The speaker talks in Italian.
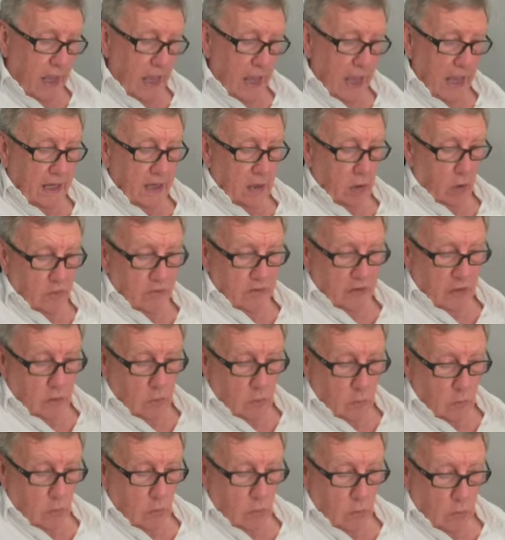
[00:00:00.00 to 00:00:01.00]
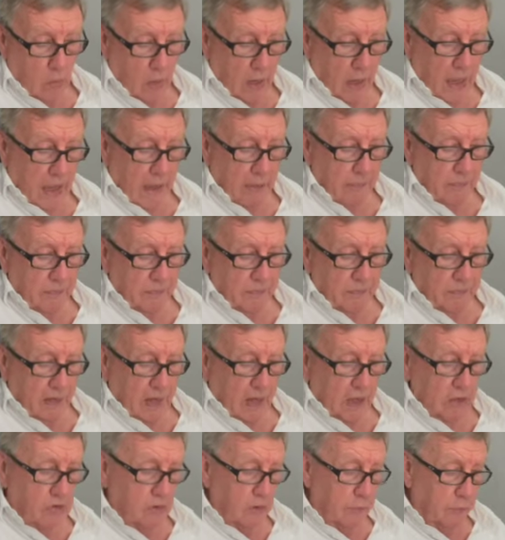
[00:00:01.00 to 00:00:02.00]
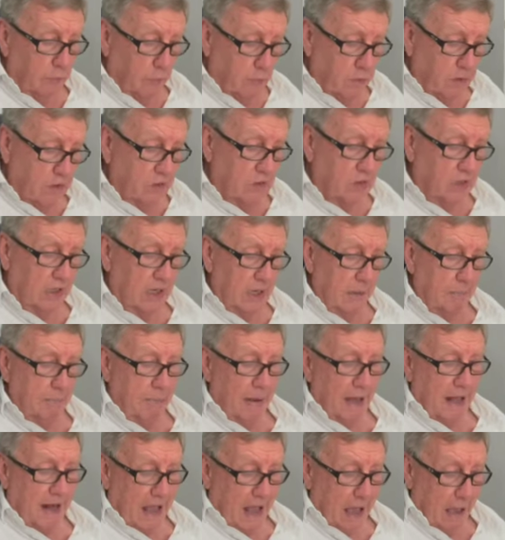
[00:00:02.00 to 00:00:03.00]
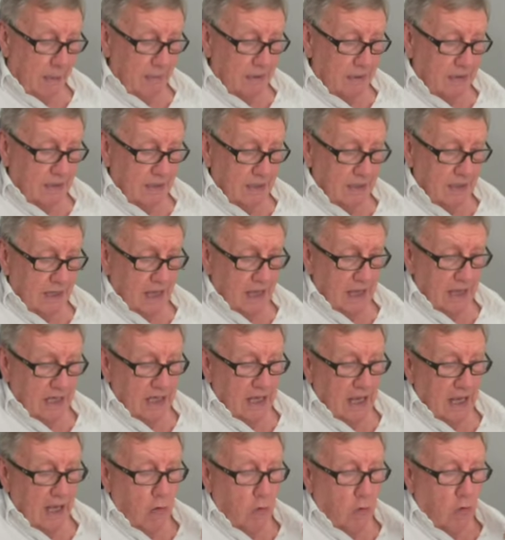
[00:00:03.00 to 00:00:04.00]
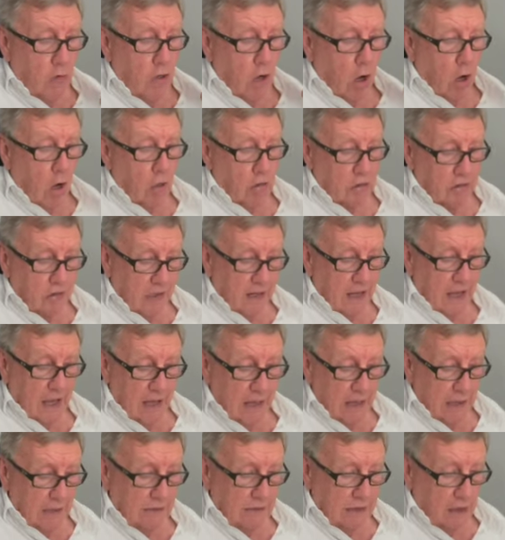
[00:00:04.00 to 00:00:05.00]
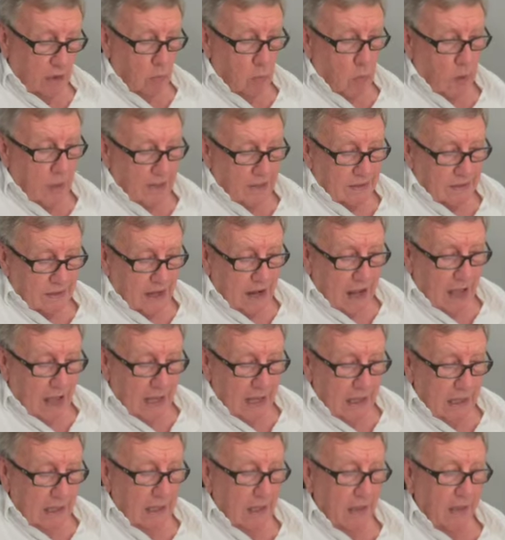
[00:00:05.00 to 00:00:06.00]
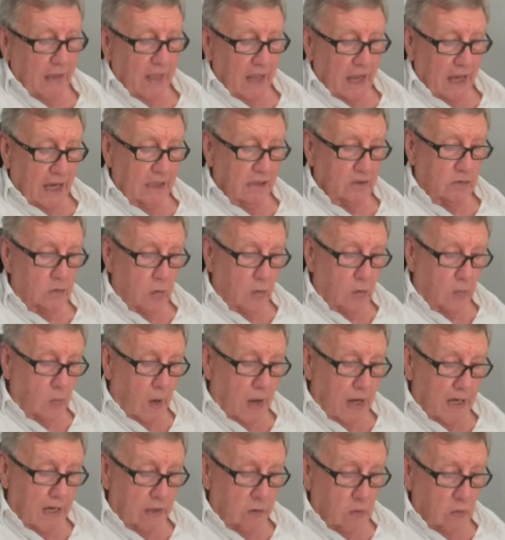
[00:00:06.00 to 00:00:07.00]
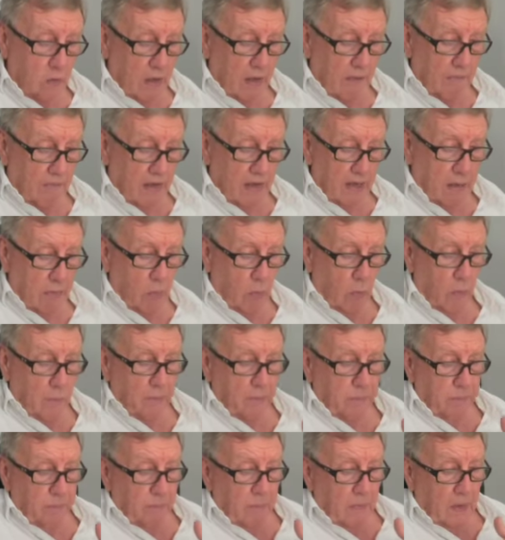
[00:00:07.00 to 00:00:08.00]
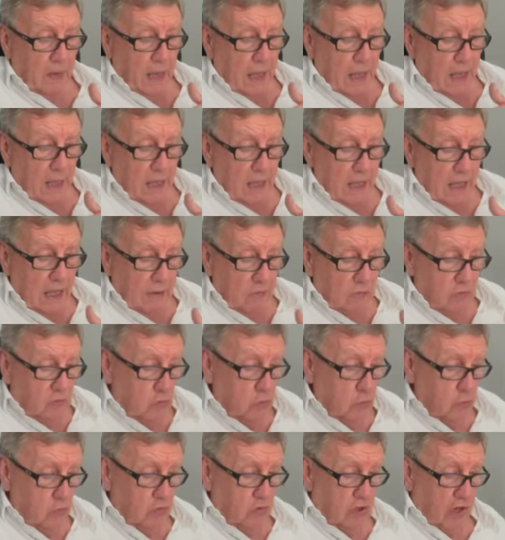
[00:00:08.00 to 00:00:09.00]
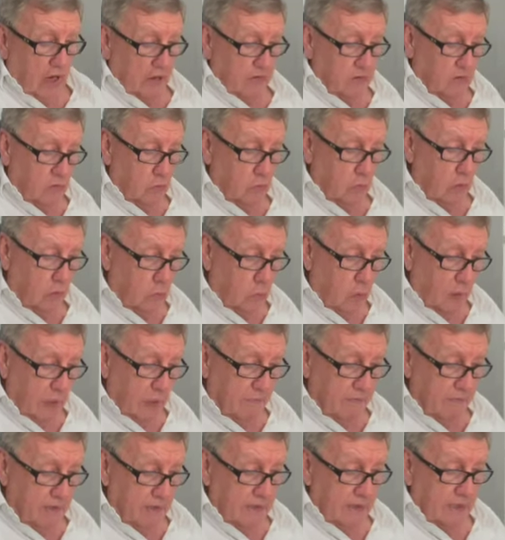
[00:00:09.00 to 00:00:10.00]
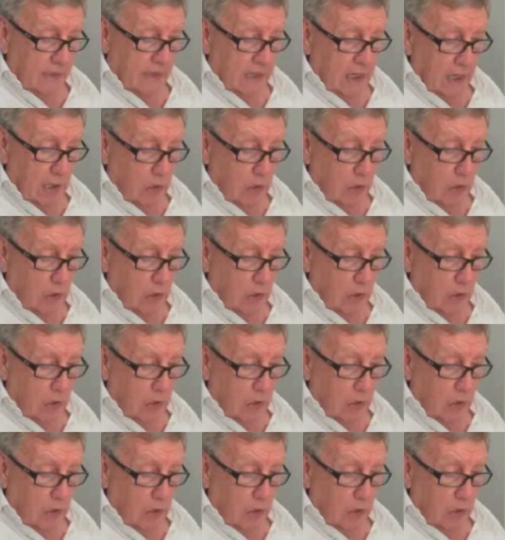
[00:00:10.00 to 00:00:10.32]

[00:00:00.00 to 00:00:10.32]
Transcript: e cosa non lo è e ci fornisce dei parametri e dei guardrail, dei guardrail entro i quali non avremo successo in quella vita che